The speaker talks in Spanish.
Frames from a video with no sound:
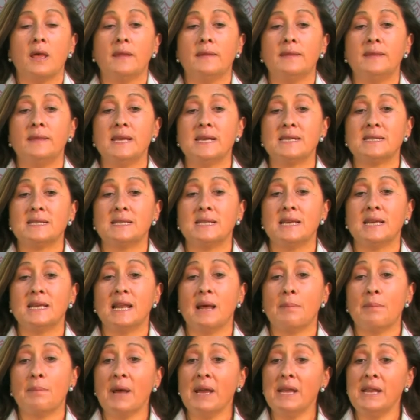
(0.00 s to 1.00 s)
Desde
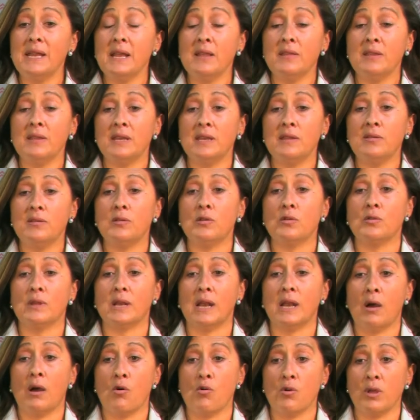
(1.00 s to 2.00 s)
la página de inicio de
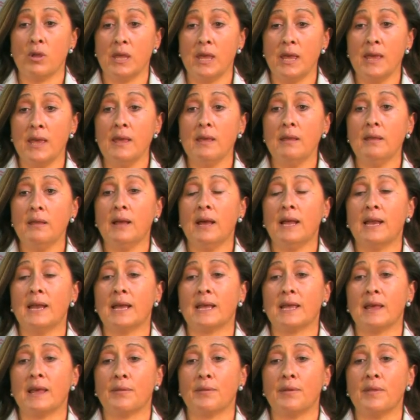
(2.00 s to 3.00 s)
la OIE, a la
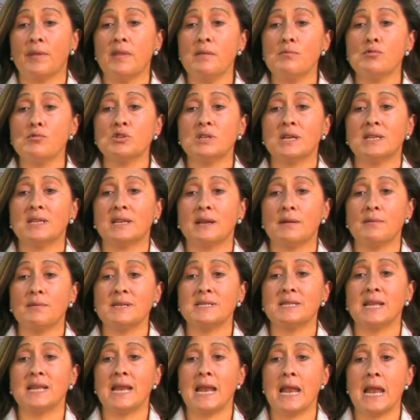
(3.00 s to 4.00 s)
que accedemos a
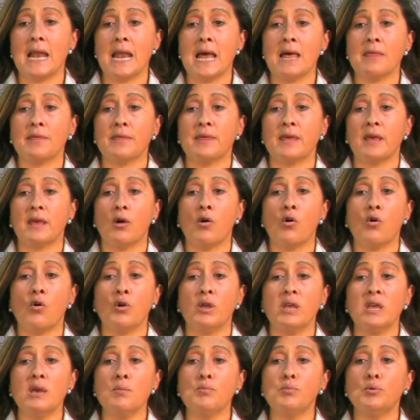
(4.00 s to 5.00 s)
través del enlace
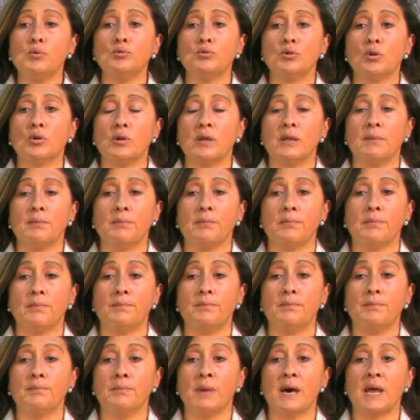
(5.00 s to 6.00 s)
oie.in
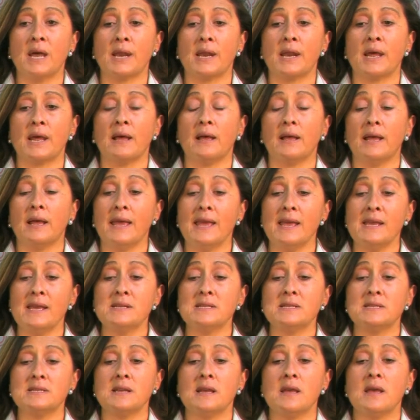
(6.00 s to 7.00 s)

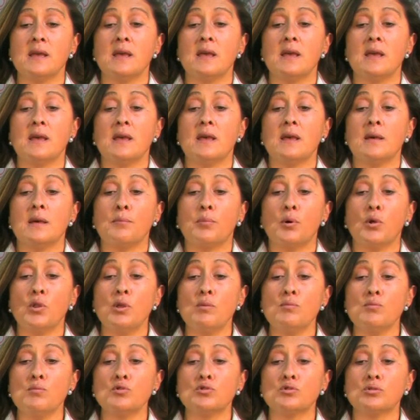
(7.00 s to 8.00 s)
es,
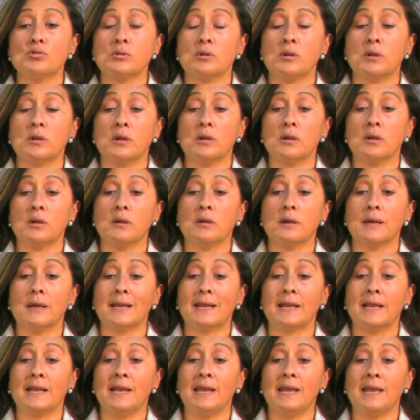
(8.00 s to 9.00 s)
podemos
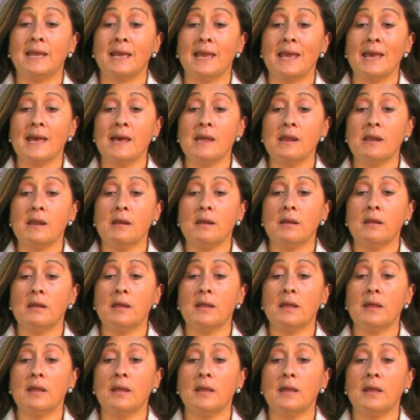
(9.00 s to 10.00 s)
cliquear
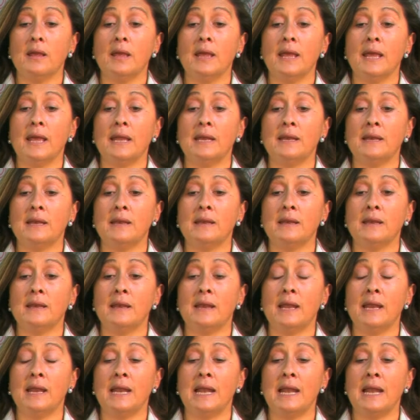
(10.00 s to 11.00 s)
en
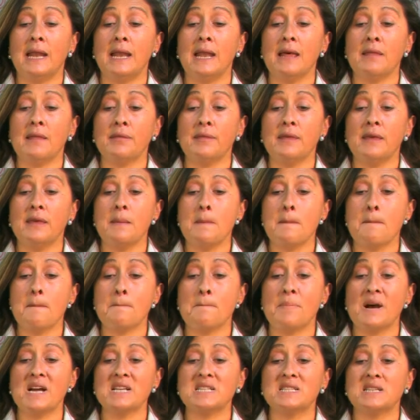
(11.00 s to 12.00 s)
el enlace
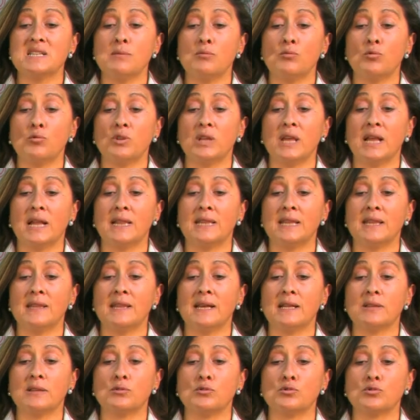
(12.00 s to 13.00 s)
Base Mundial de
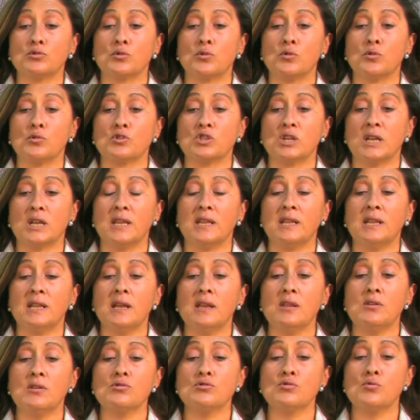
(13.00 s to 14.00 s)
Datos
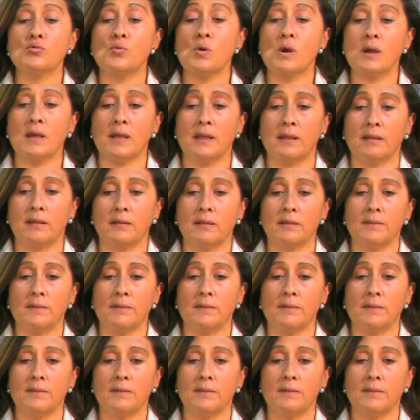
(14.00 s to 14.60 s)
Zoosanitarios WAHID